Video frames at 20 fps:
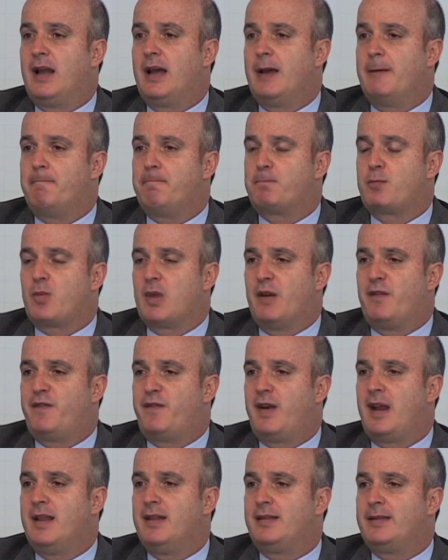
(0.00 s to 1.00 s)
la
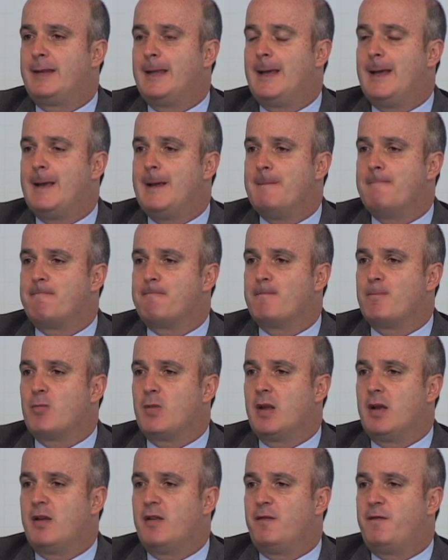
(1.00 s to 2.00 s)
frente
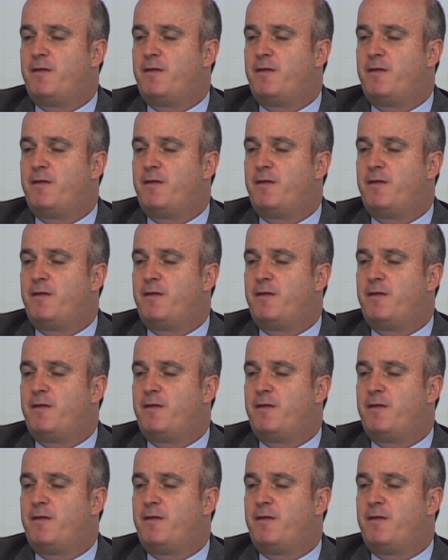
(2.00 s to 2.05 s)
mm,